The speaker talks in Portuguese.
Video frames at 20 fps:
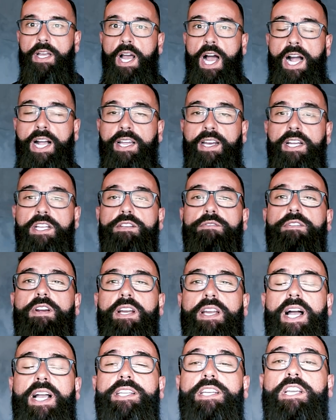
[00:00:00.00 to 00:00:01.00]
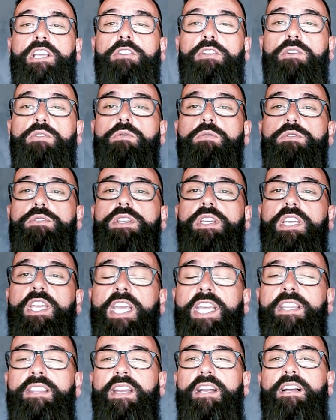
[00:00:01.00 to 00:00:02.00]
A grande verdade é que eu não
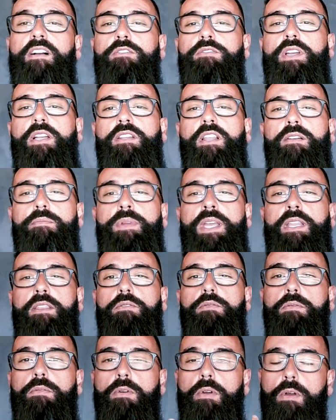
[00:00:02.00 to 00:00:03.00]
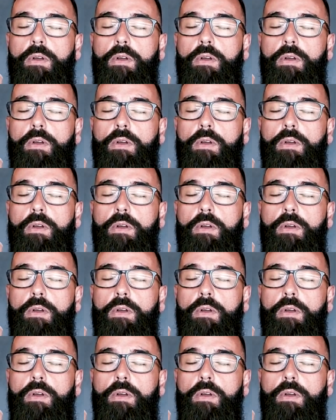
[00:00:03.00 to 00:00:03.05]
consegui entregar um tratamento